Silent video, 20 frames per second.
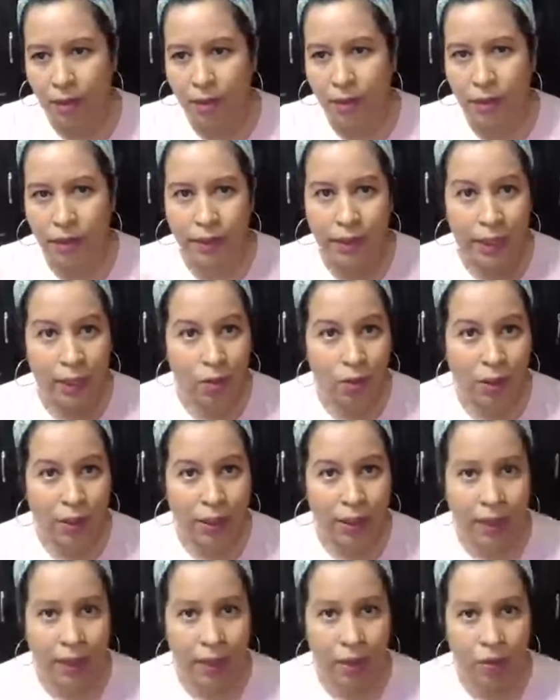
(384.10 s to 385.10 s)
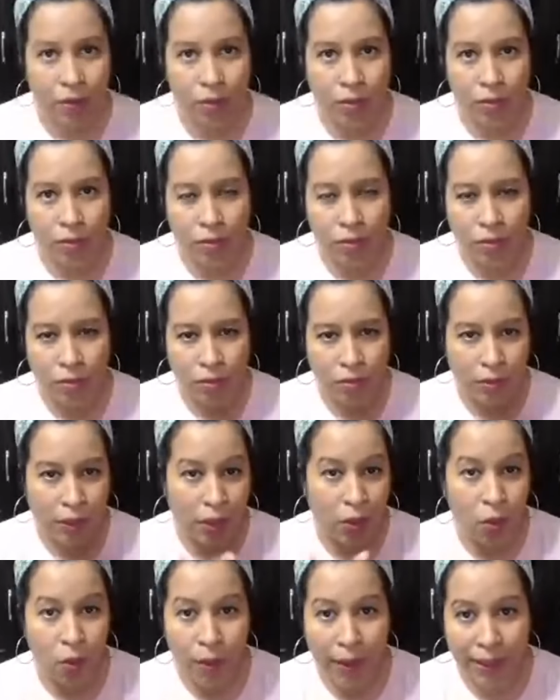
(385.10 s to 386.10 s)
Tengo el dinero,
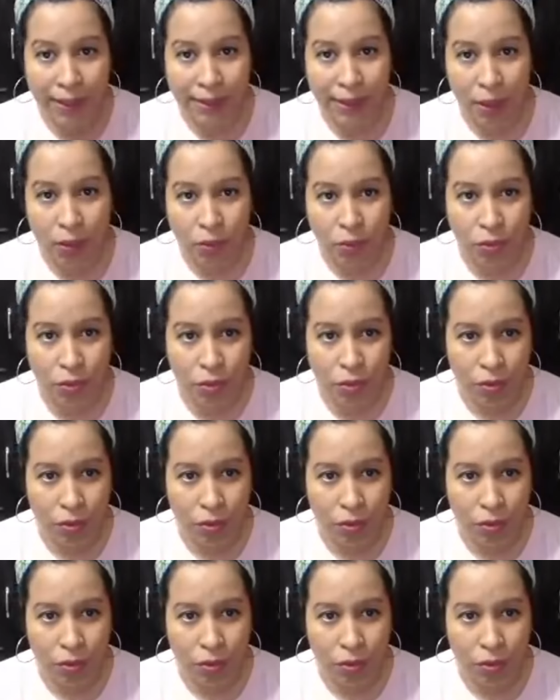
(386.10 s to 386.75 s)
tengo buena salud,